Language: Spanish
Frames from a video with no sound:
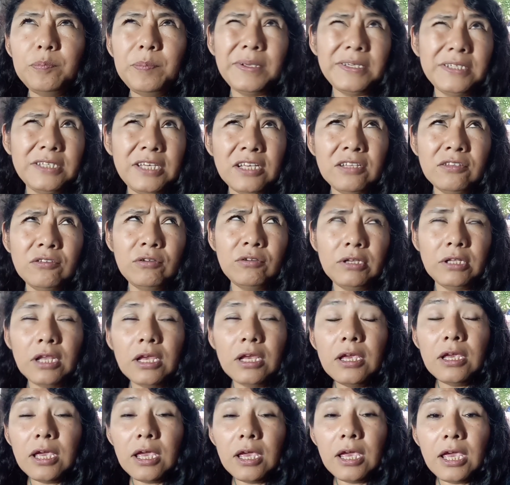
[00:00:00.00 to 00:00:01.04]
pensando
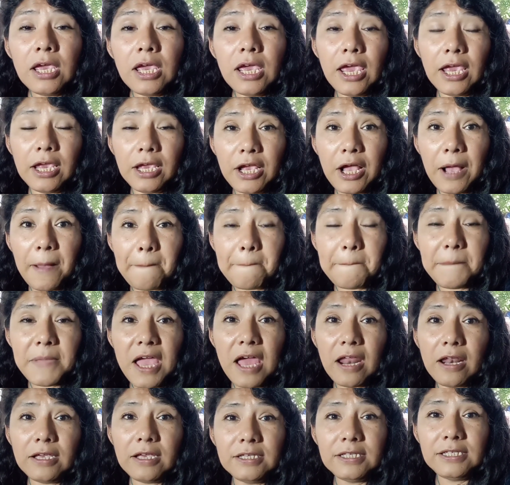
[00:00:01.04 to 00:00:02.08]
en,
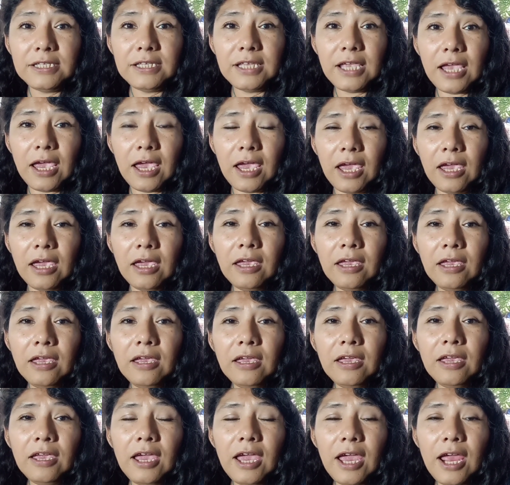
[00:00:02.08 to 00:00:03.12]
cambiar este
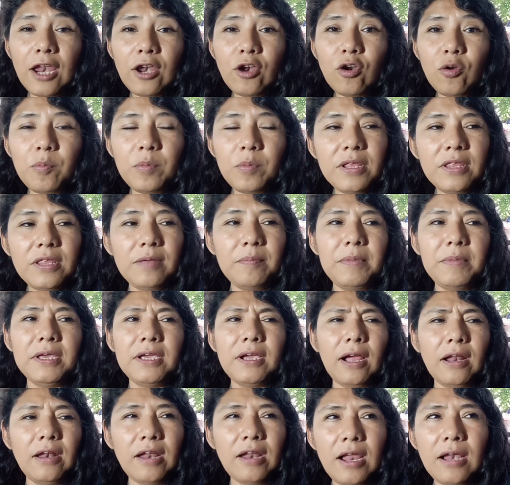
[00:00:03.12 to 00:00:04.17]
el nombre de mi
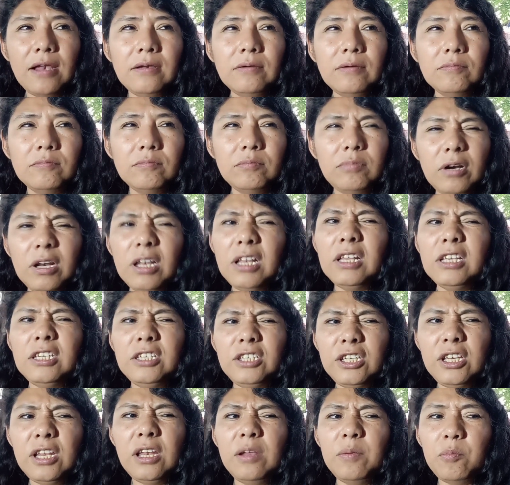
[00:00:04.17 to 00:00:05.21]
canal por el de
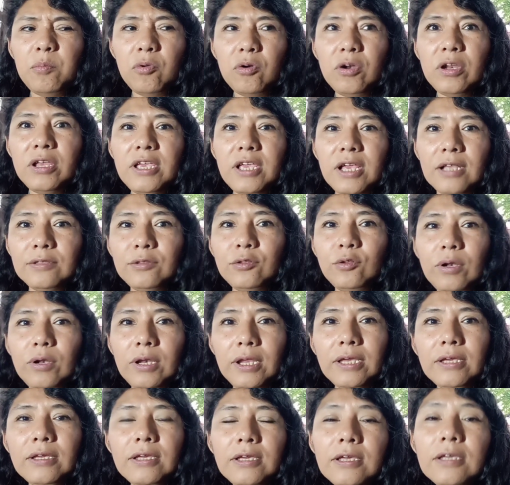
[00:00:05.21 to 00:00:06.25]
chile, mole y
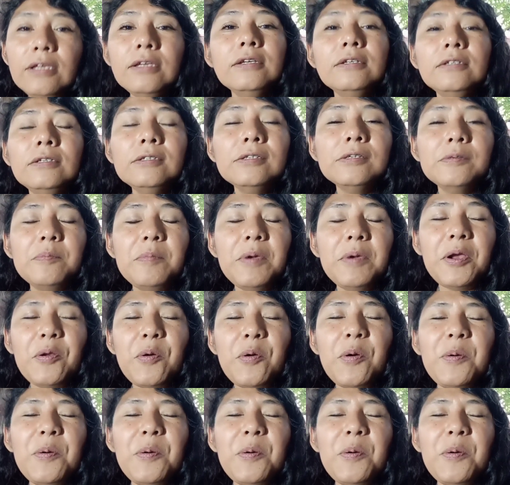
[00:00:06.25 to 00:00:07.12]
atole. Pero